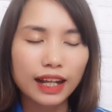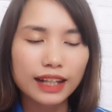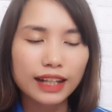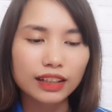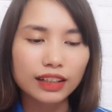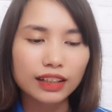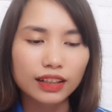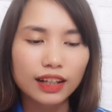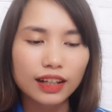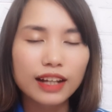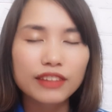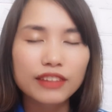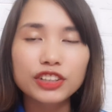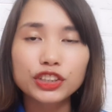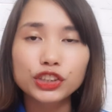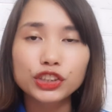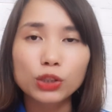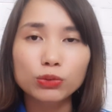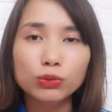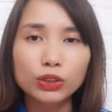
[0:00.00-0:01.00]
hay cả hai
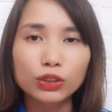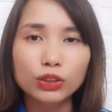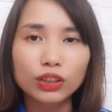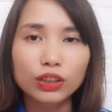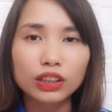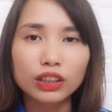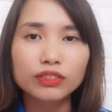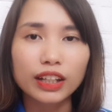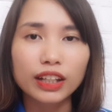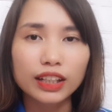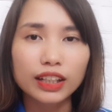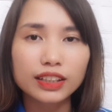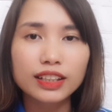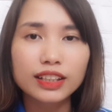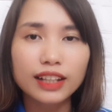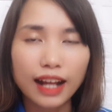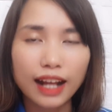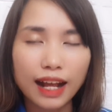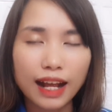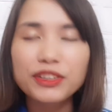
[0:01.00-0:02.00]
vợ chồng đều cần phải
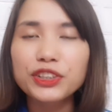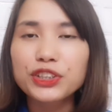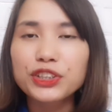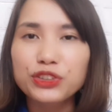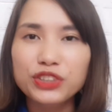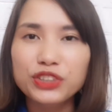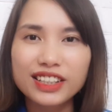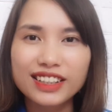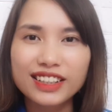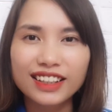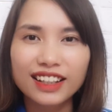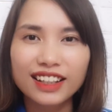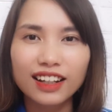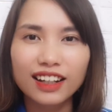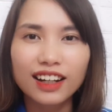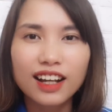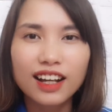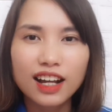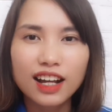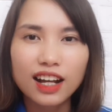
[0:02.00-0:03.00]
đi khám và điều trị à,